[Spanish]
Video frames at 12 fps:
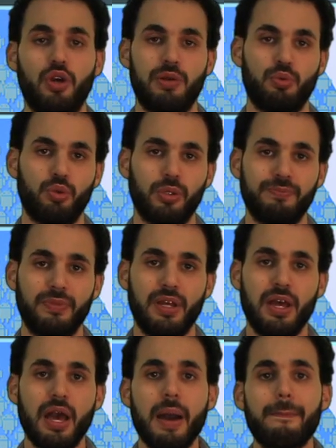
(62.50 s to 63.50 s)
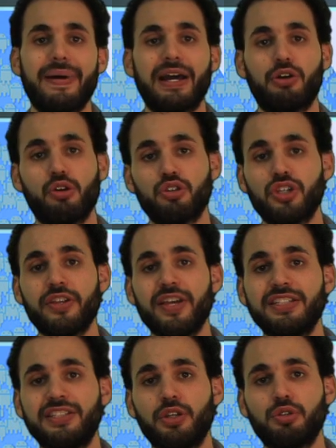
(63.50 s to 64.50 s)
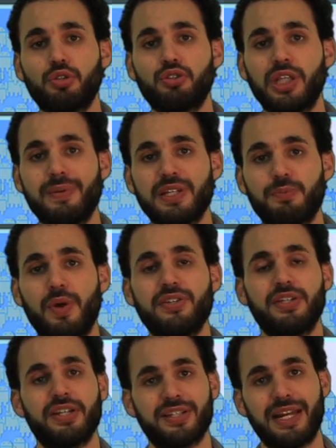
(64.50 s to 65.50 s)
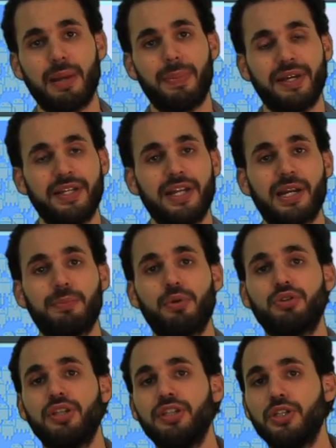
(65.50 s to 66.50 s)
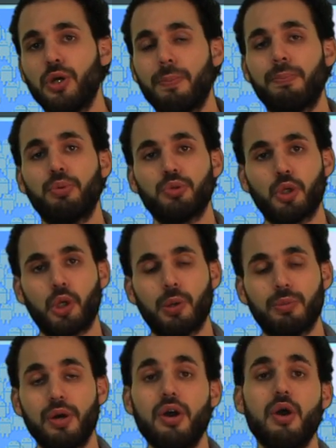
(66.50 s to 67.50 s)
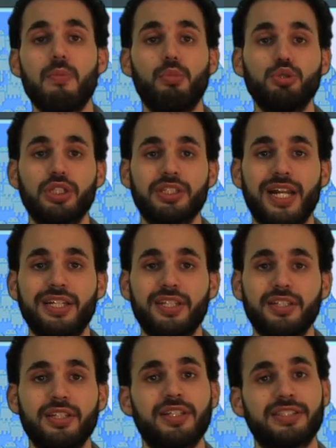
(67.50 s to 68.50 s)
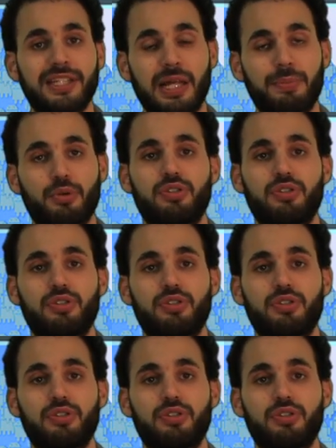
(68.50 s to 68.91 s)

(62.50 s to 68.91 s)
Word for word: todo el mundo. Para conocer de este y otros temas puedes ingresar a la página reporteindigo.com. Muchas gracias y hasta la